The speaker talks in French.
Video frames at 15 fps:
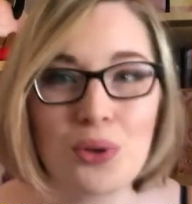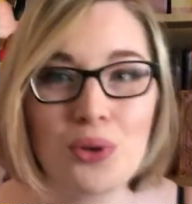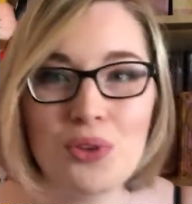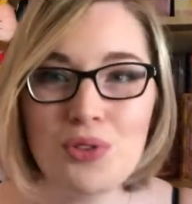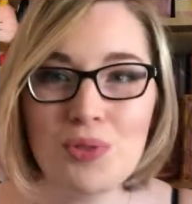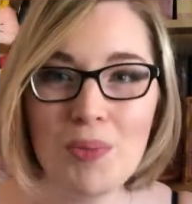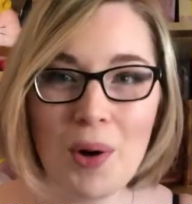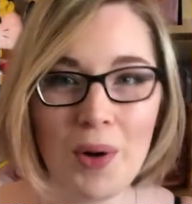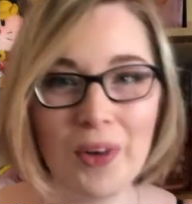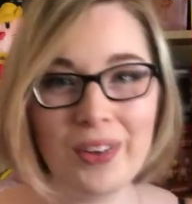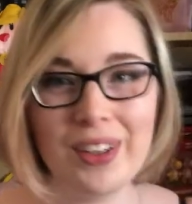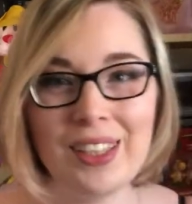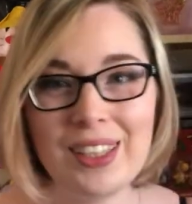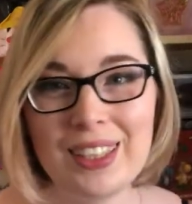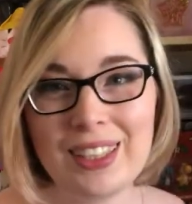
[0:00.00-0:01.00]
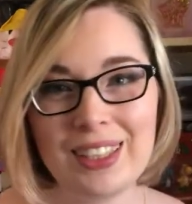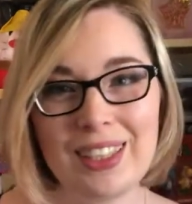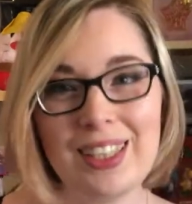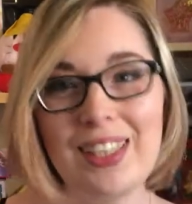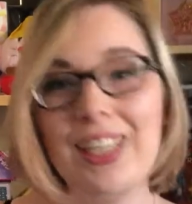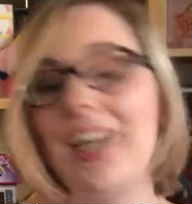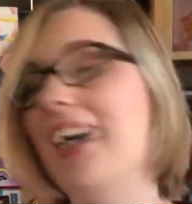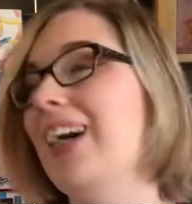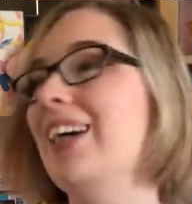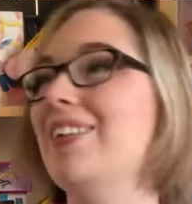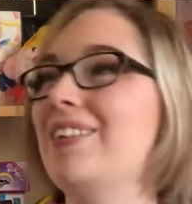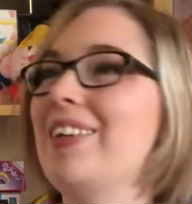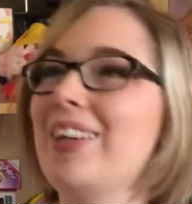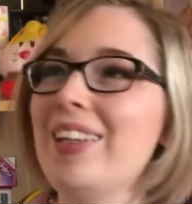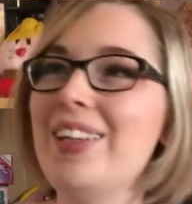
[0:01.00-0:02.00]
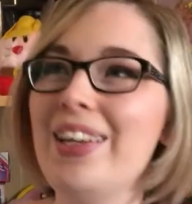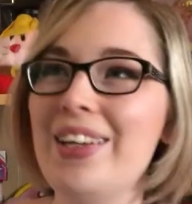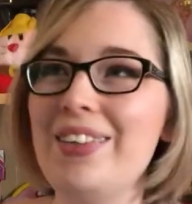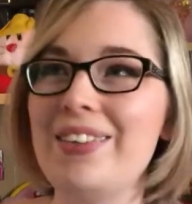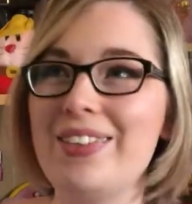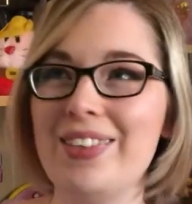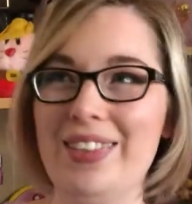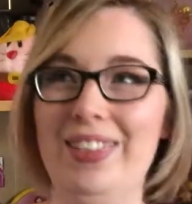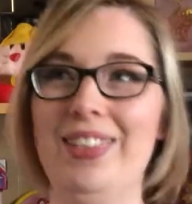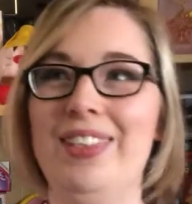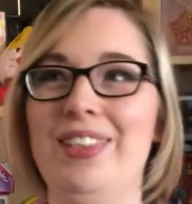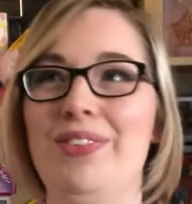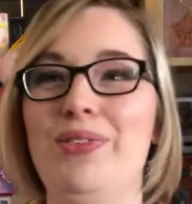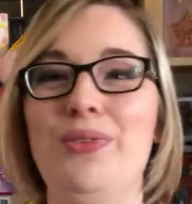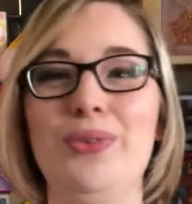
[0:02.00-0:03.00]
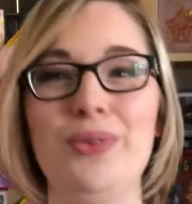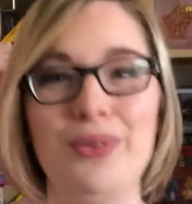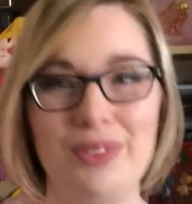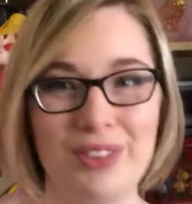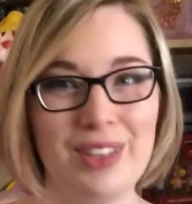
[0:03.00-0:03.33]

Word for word: heureusement, qu'il y a Internet et tous